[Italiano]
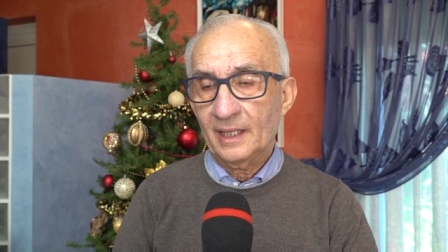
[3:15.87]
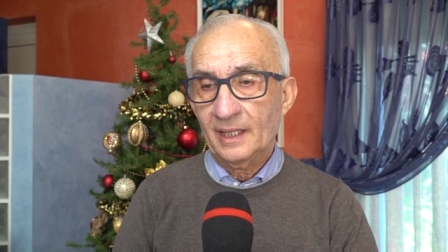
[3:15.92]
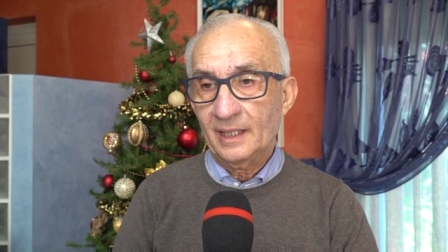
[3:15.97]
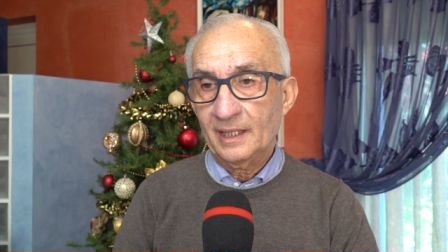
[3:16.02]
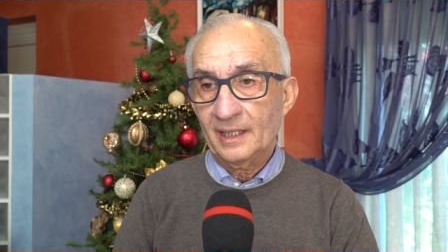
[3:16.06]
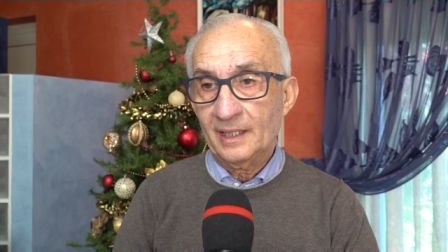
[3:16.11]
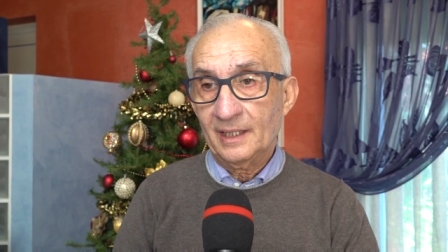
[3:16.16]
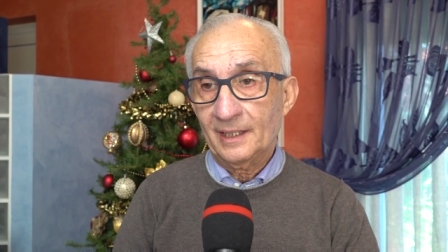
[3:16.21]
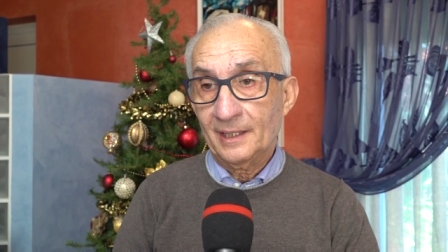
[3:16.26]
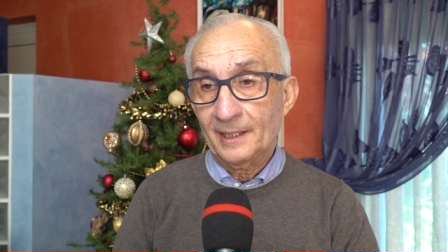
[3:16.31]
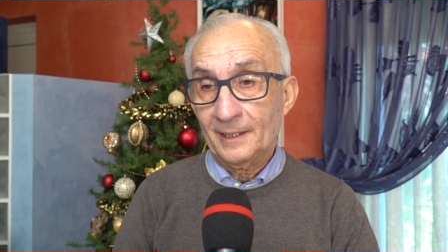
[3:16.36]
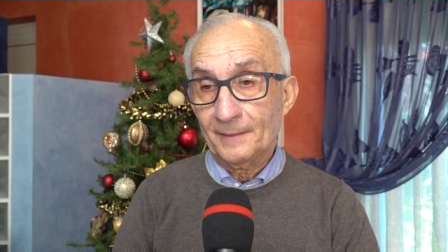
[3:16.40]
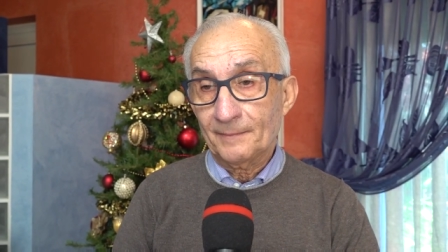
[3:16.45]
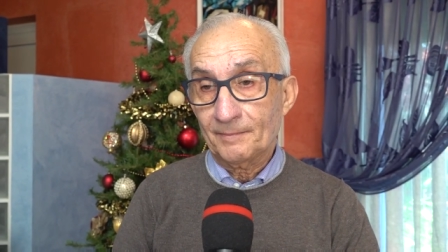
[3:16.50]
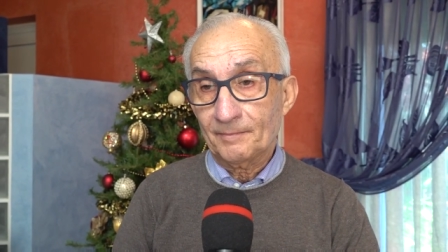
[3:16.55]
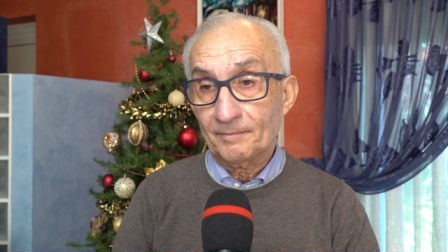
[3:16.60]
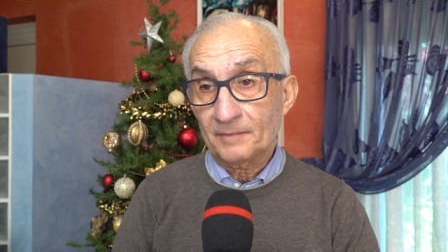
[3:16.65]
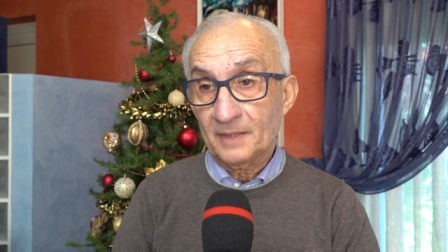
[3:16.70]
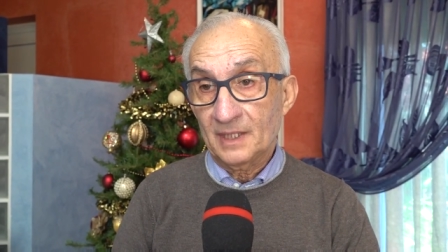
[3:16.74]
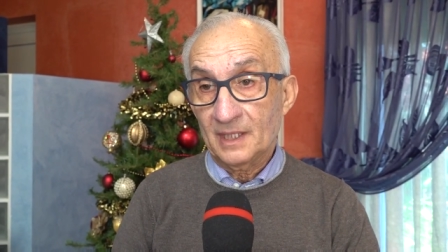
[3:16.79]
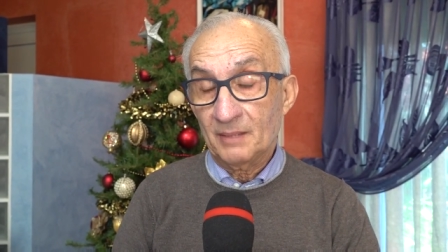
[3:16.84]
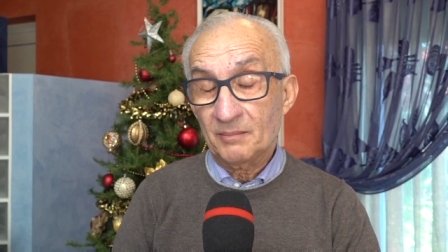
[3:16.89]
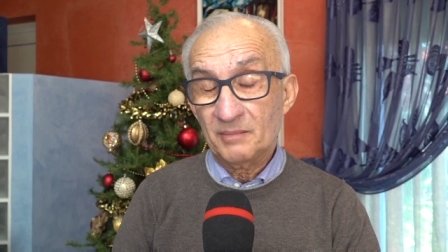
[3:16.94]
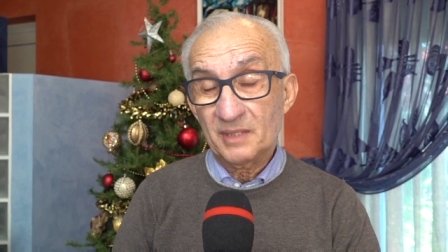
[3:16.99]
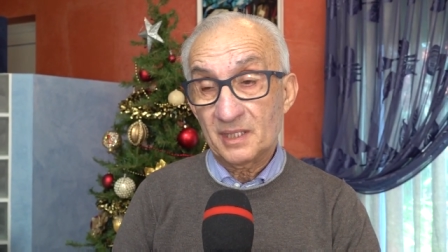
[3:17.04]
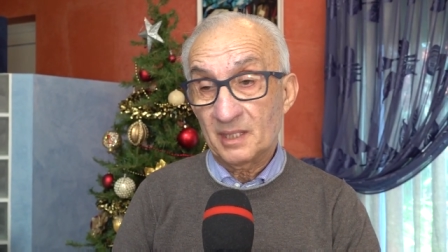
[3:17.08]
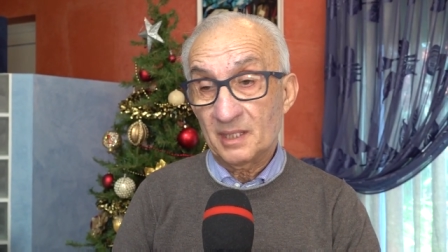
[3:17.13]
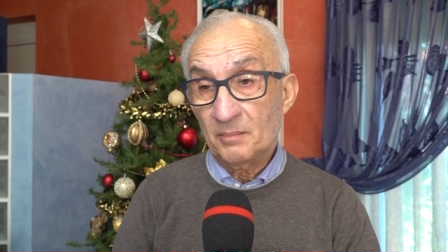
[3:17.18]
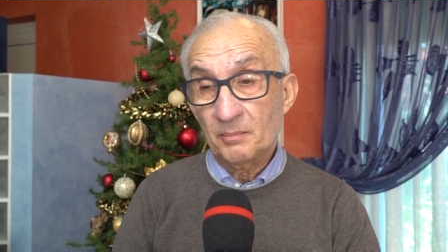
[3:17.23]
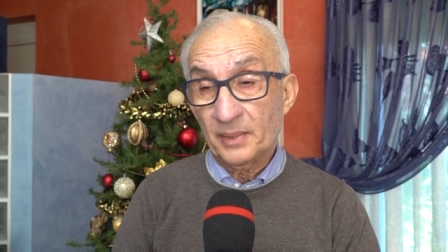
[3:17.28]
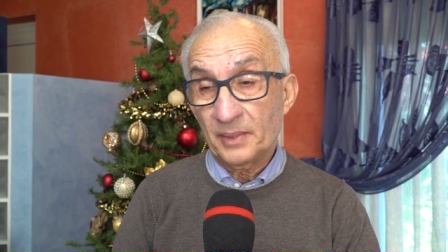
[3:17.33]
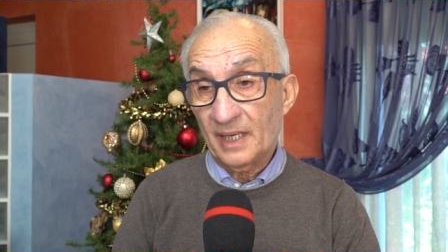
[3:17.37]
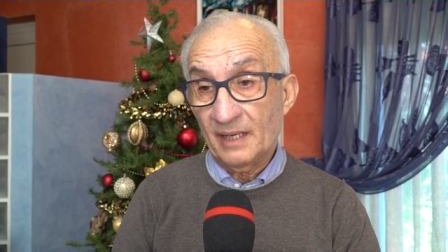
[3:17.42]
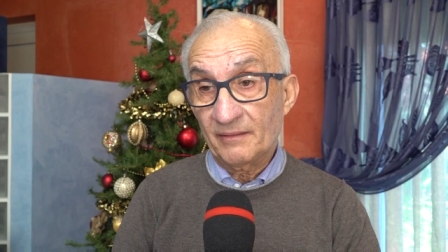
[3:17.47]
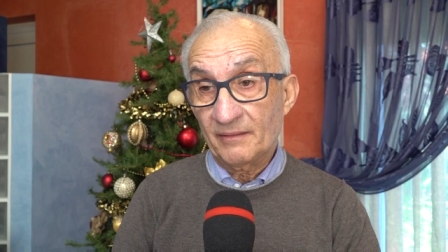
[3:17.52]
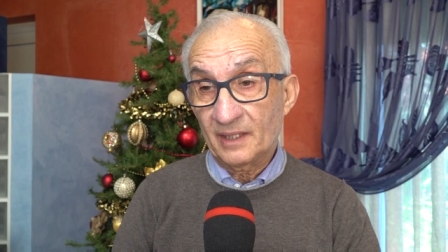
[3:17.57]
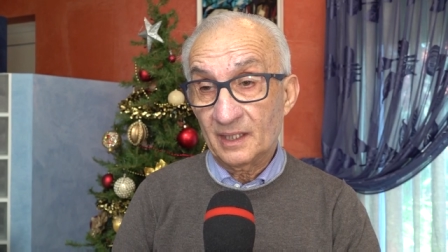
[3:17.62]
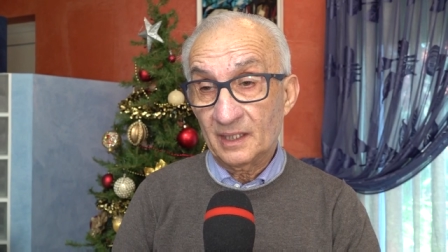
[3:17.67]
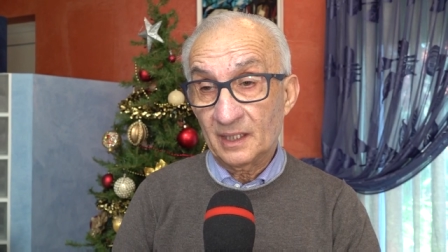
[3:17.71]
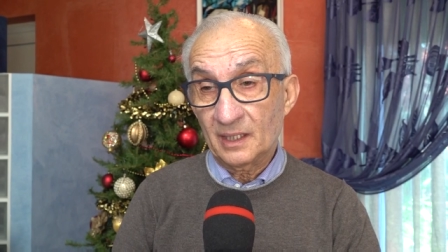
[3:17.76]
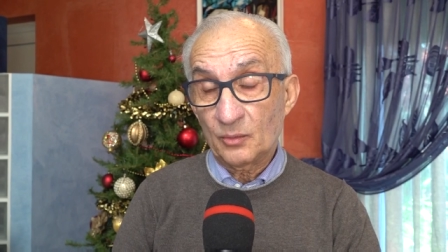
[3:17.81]
e, e mi
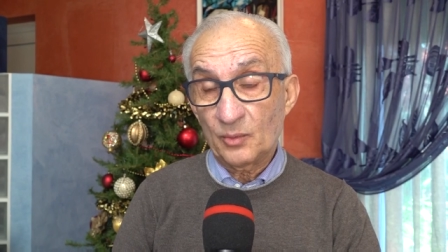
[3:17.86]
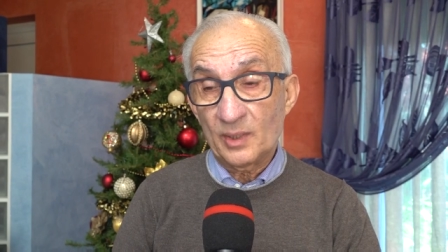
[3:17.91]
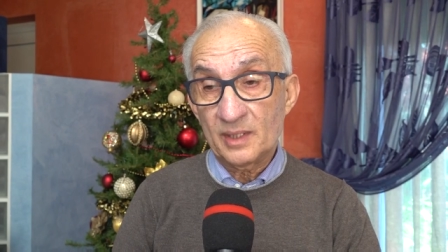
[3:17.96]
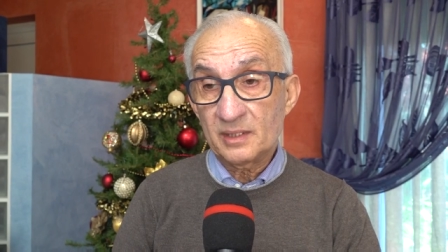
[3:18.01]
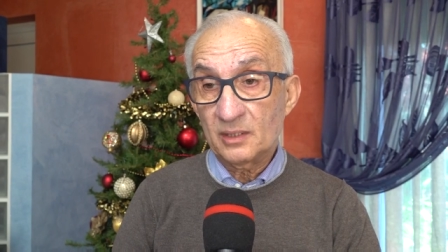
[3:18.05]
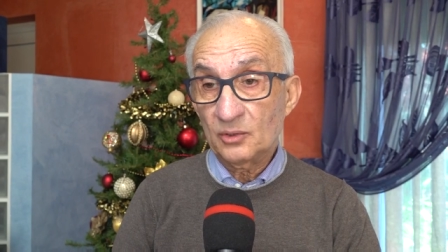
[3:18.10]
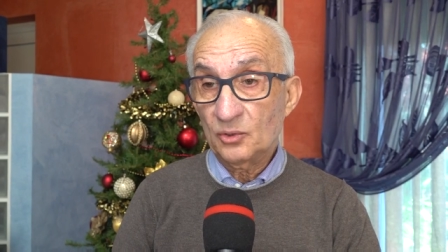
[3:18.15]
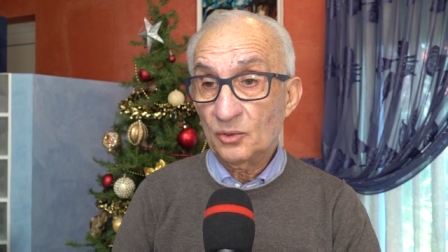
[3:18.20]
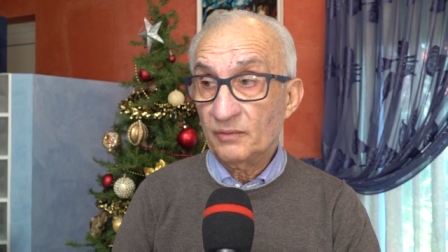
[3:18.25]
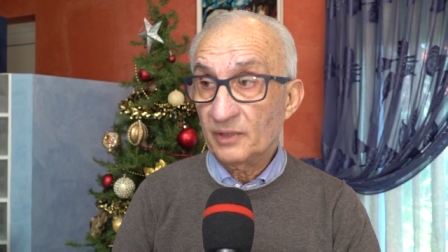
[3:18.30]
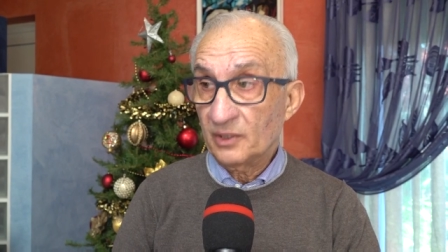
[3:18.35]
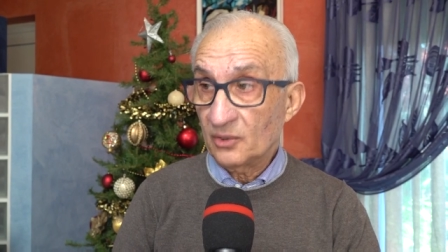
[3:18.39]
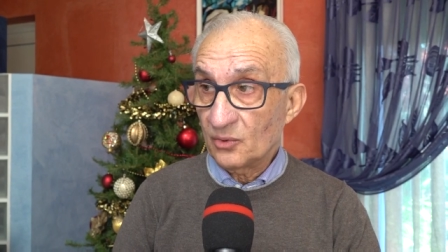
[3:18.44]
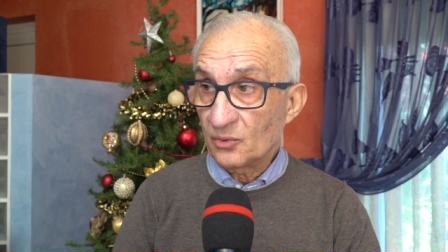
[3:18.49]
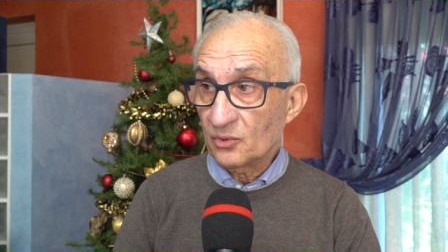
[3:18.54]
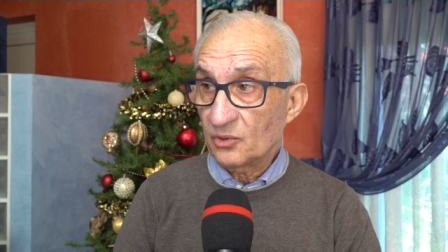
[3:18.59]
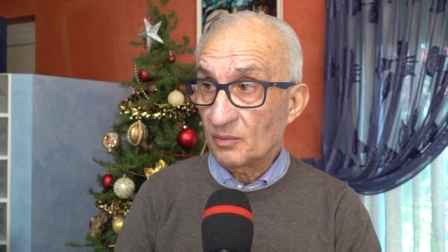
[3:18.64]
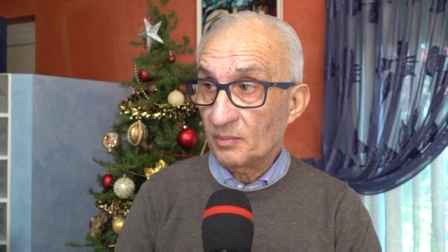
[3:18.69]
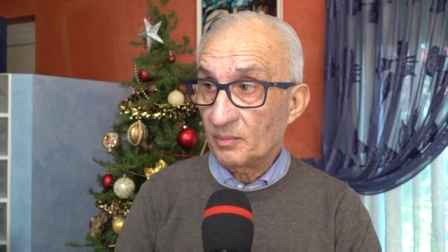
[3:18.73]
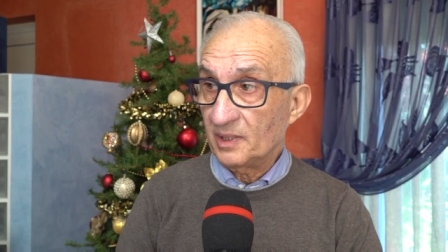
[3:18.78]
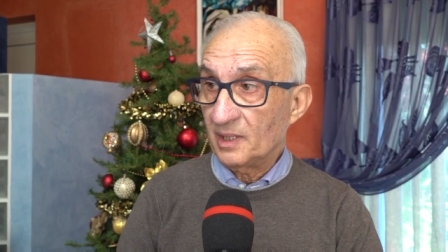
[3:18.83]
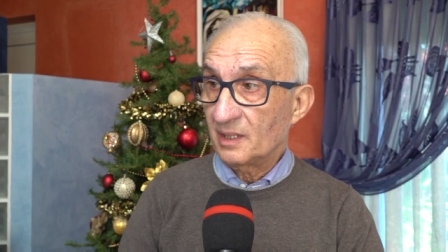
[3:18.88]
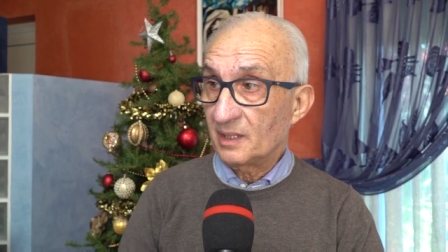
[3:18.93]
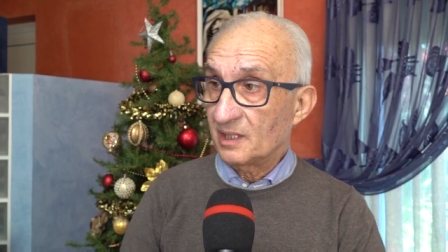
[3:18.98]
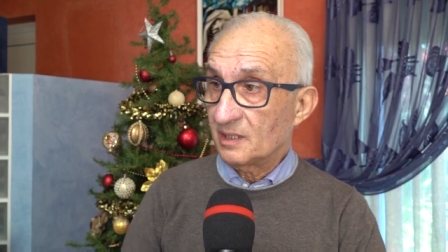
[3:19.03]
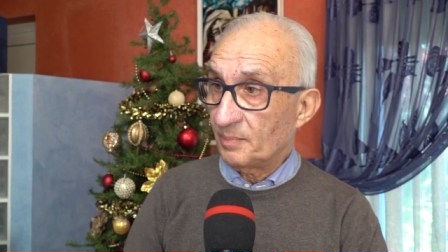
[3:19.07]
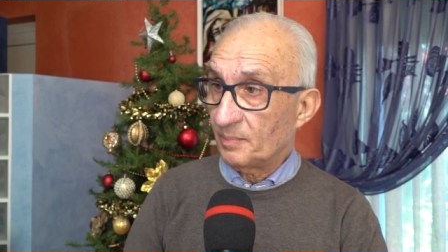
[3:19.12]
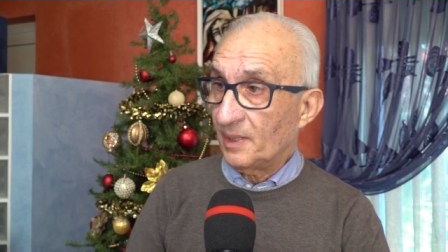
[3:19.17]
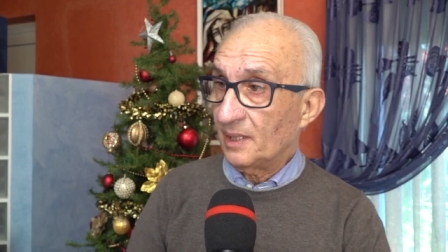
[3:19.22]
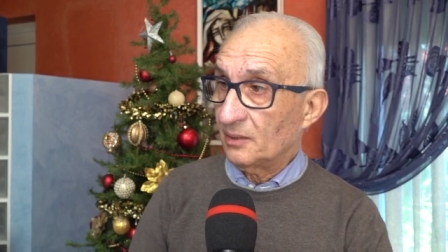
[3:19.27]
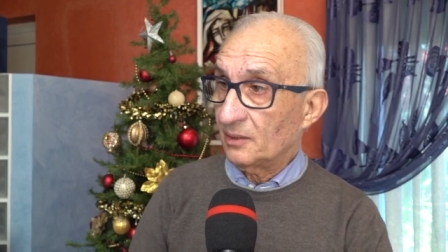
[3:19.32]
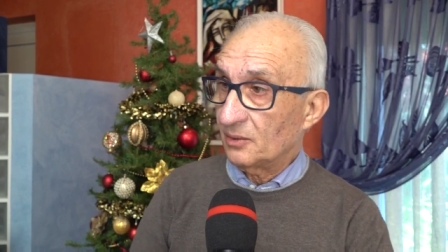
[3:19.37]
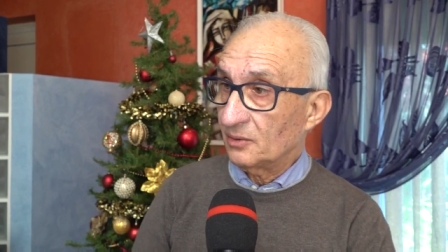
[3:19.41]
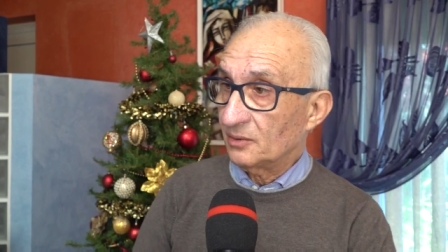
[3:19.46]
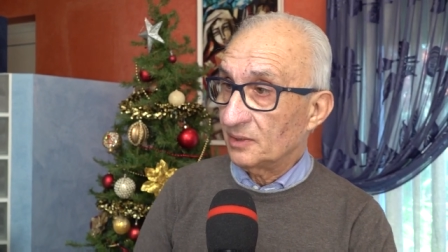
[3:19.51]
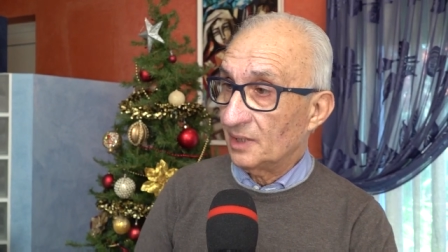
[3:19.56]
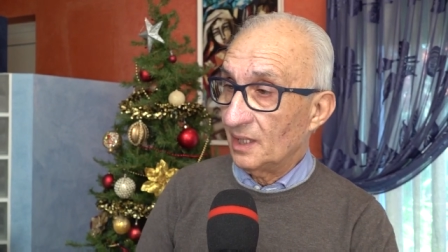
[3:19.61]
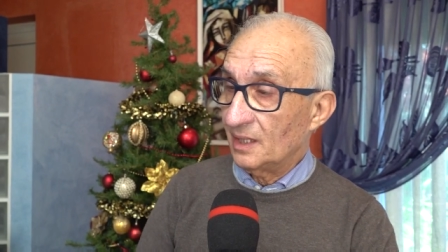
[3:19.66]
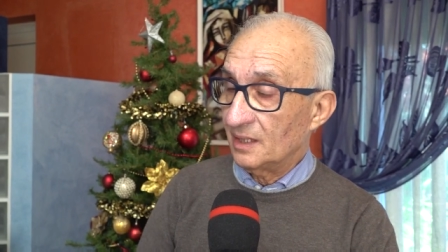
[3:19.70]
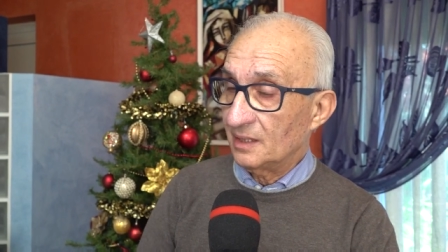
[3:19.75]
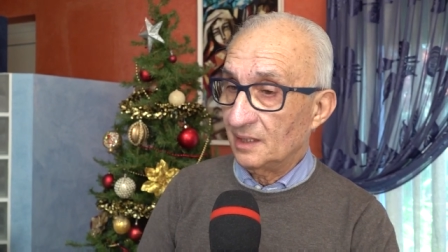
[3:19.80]
sembrava quasi doveroso doveroso per il rispetto
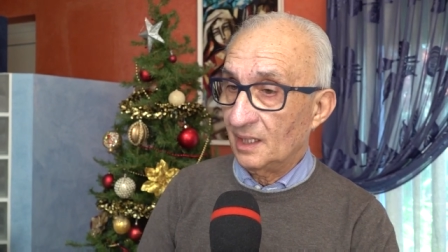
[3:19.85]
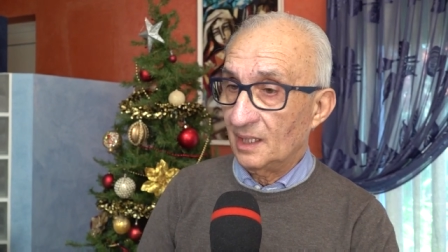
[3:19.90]
del,